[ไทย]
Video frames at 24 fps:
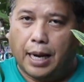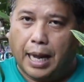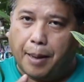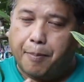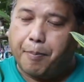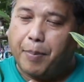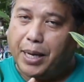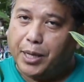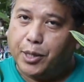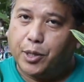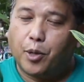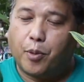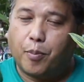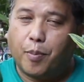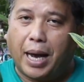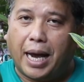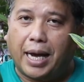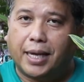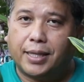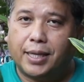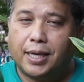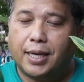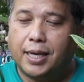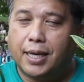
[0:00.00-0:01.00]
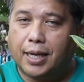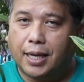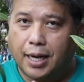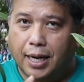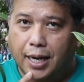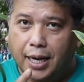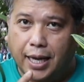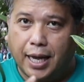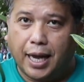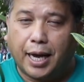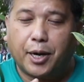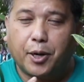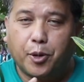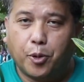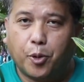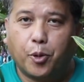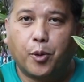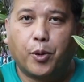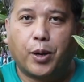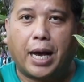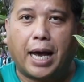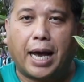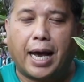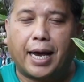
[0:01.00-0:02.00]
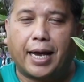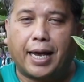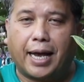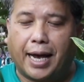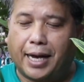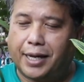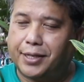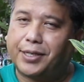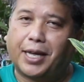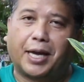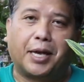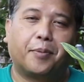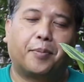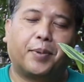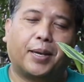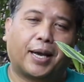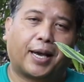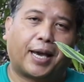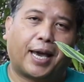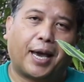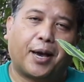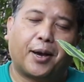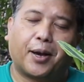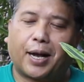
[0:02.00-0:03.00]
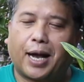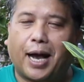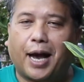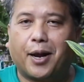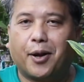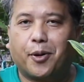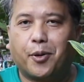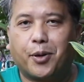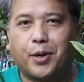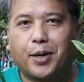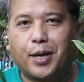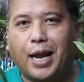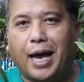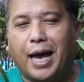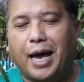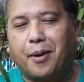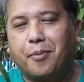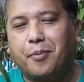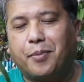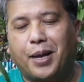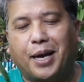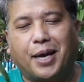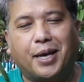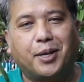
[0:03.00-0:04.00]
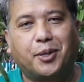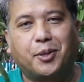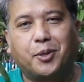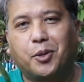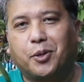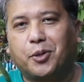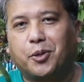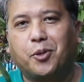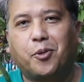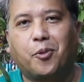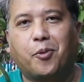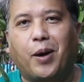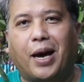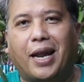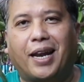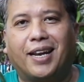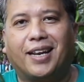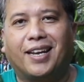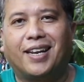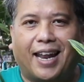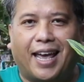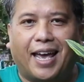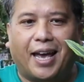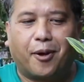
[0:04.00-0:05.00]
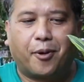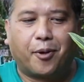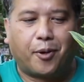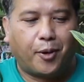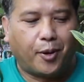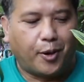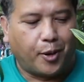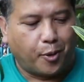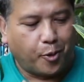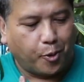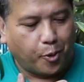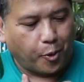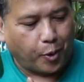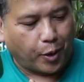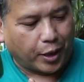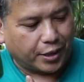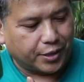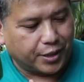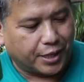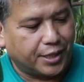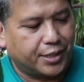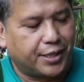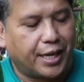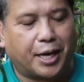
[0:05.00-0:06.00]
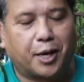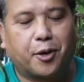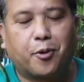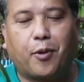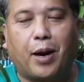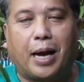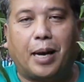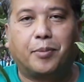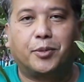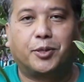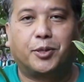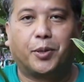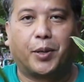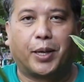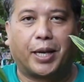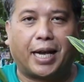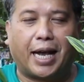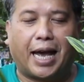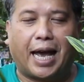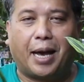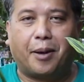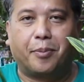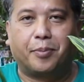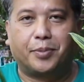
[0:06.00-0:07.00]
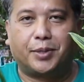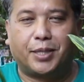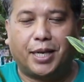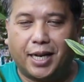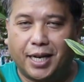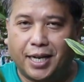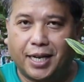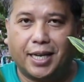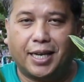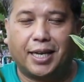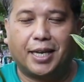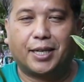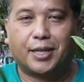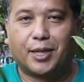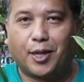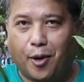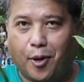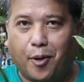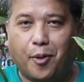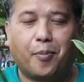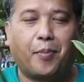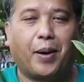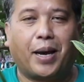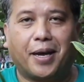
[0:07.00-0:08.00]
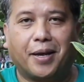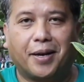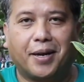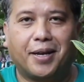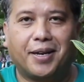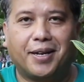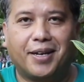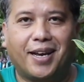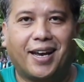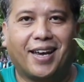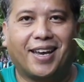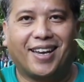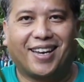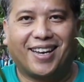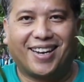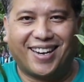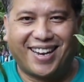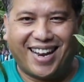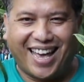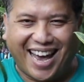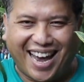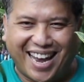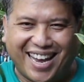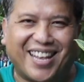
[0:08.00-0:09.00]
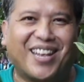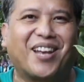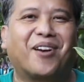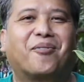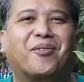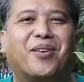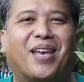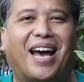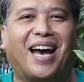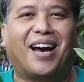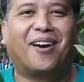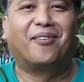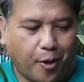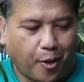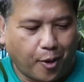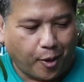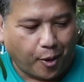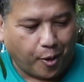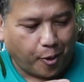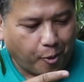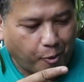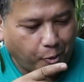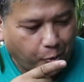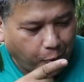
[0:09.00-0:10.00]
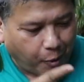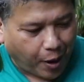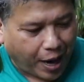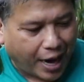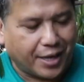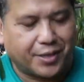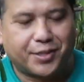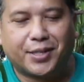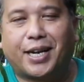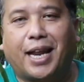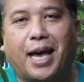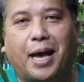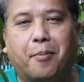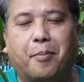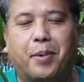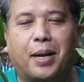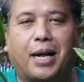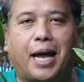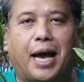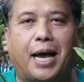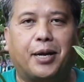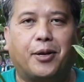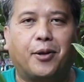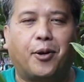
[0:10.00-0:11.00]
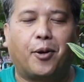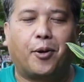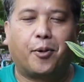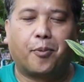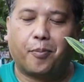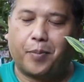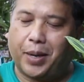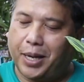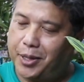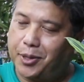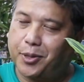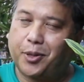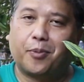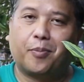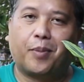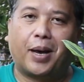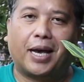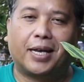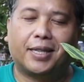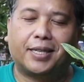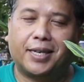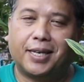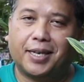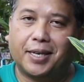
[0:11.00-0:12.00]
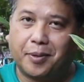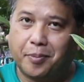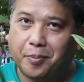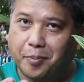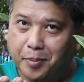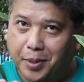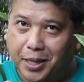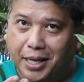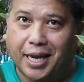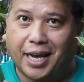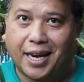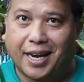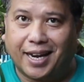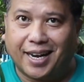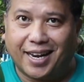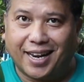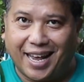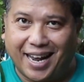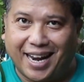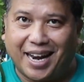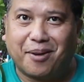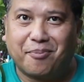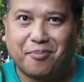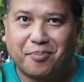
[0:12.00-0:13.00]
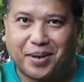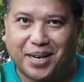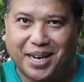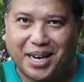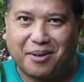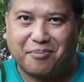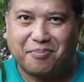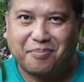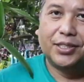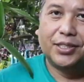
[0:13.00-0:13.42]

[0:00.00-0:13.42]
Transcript: และเป็นต้นไม้ที่เลี้ยงดูง่ายอาศัยเพียงแค่การรดน้ำในทุกๆวัน แล้วก็อวดสีสันความสวยงาม เช่นนี้ต่อไปเรื่อยๆ ได้ยาวๆก็วาสนาประกายทองเป็นต้นไม้ที่มือเย็นแนะนำครับ